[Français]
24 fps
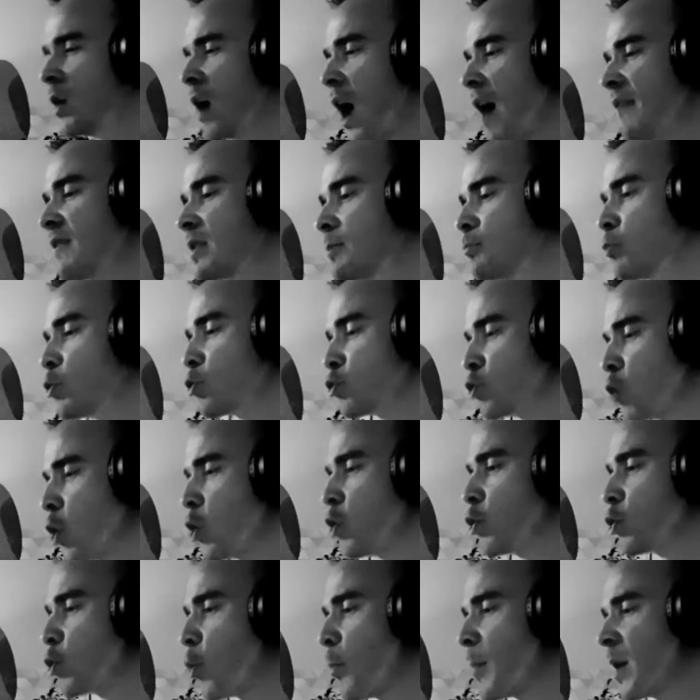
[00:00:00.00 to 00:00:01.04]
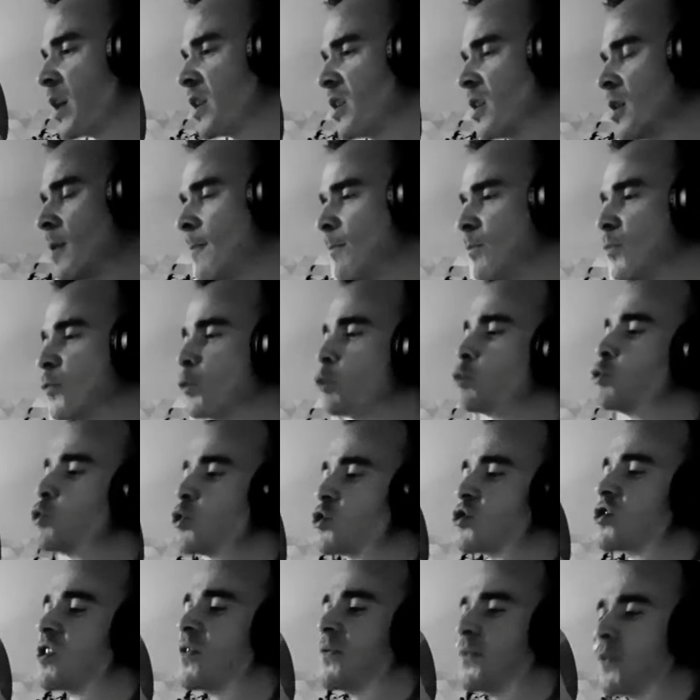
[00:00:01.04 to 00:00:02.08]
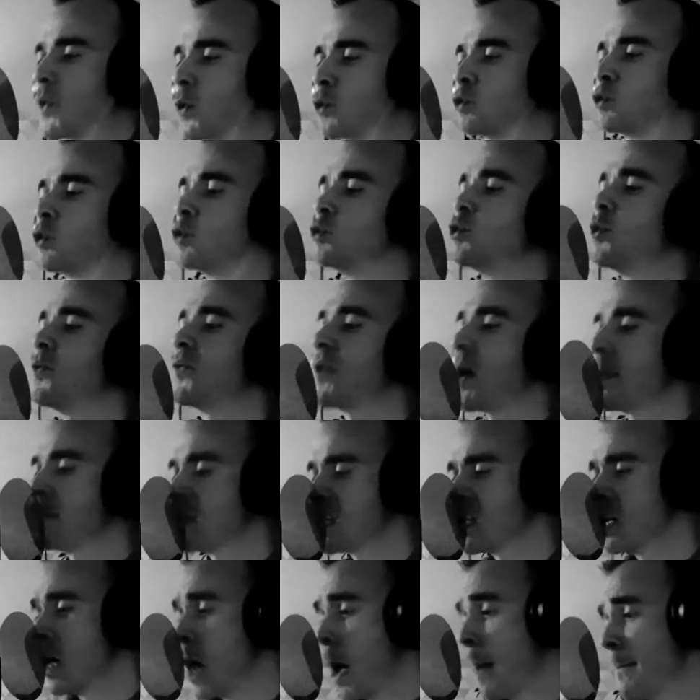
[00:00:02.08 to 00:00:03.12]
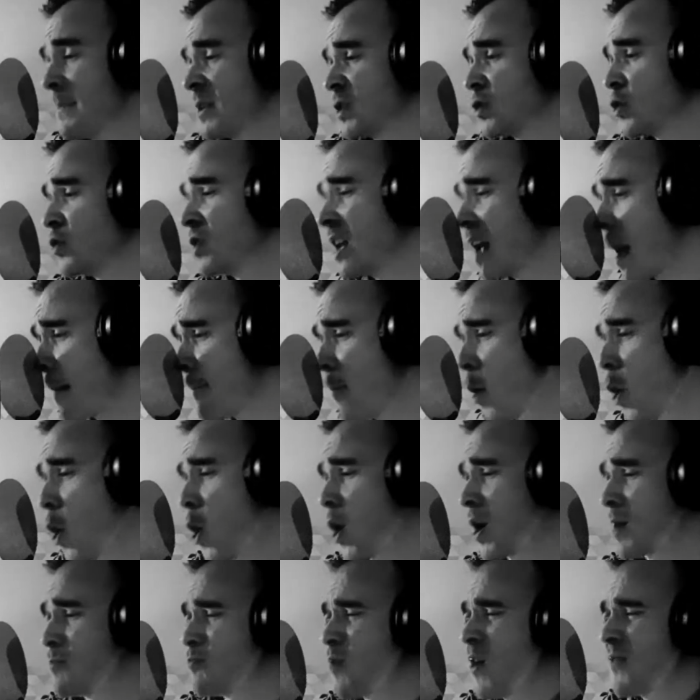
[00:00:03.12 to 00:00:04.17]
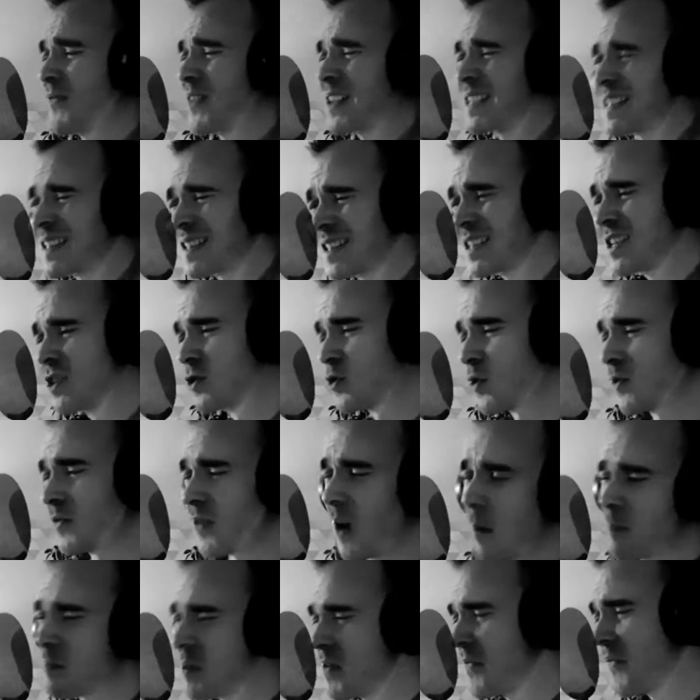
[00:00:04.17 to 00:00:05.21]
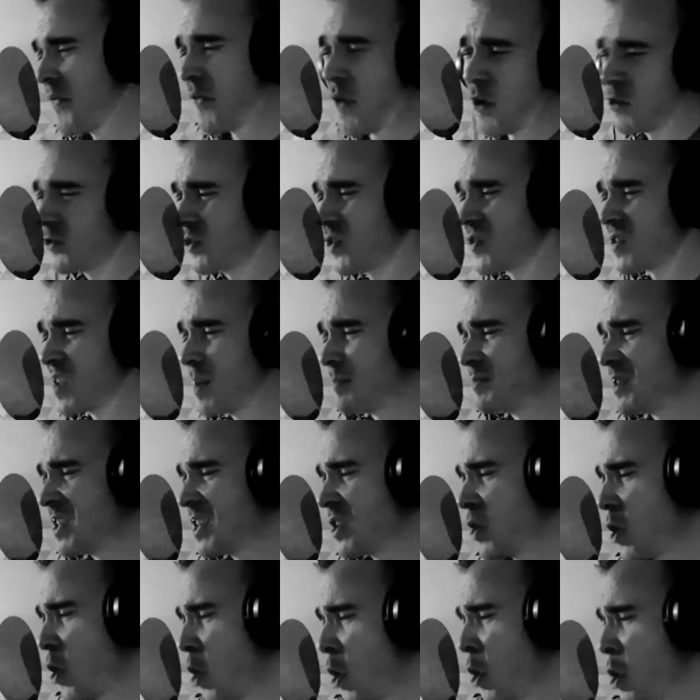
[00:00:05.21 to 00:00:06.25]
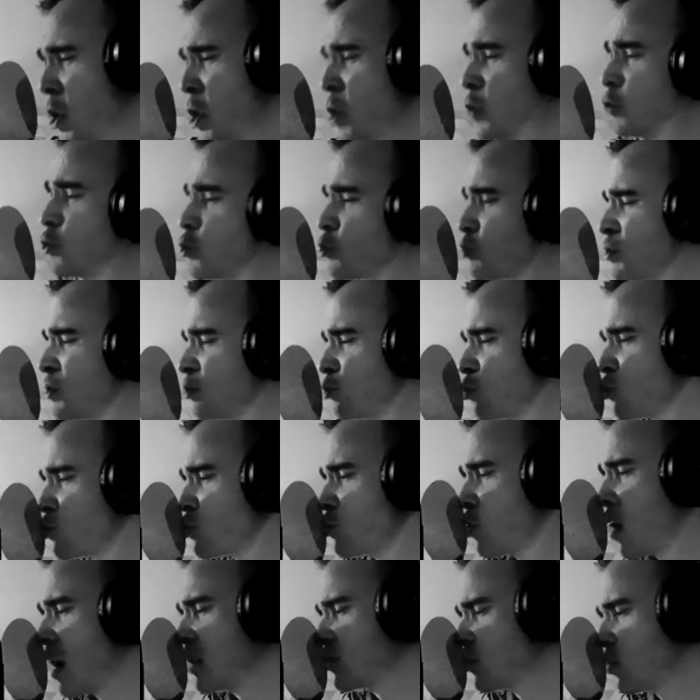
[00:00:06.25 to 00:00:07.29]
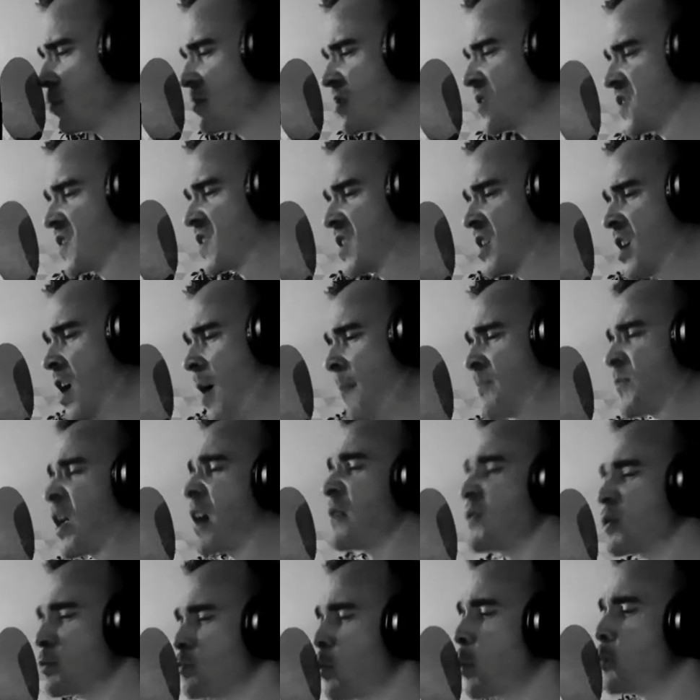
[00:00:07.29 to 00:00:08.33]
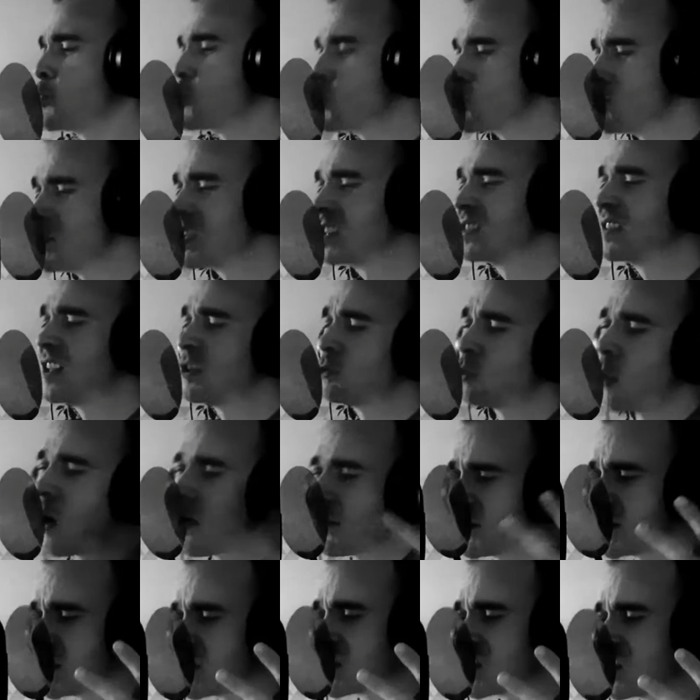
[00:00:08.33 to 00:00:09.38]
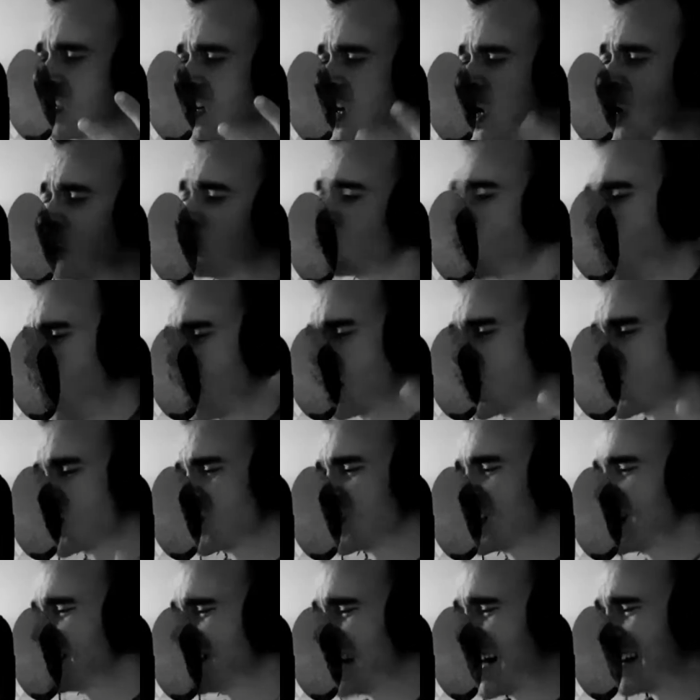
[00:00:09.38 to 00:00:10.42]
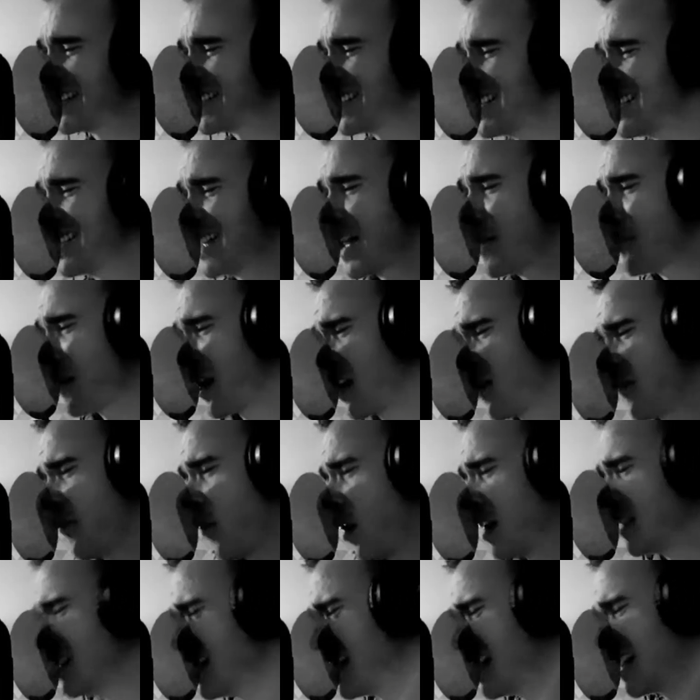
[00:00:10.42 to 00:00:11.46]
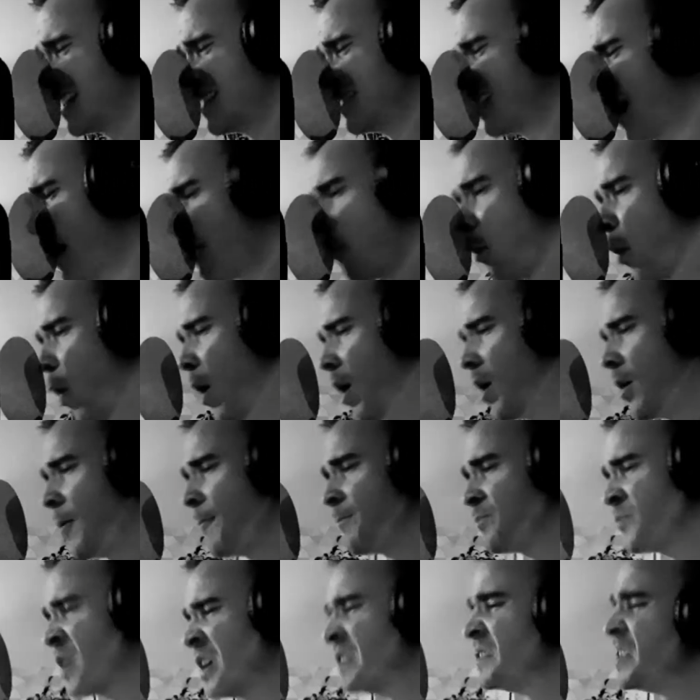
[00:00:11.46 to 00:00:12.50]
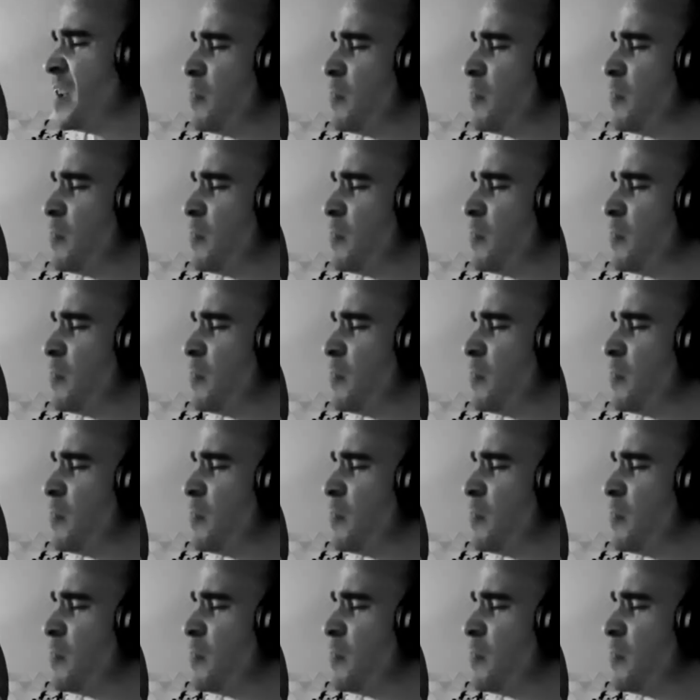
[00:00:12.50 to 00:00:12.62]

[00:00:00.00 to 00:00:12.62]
avec pour seule compagnie toutes ces photos de famille. Mais la mort est moins facile que de frapper fort dans un petit corps. Tu jouais toujours à domicile avec pour public tes trois fils. Trois gosses tétanisés par l'effroi des cris de ta proie. Des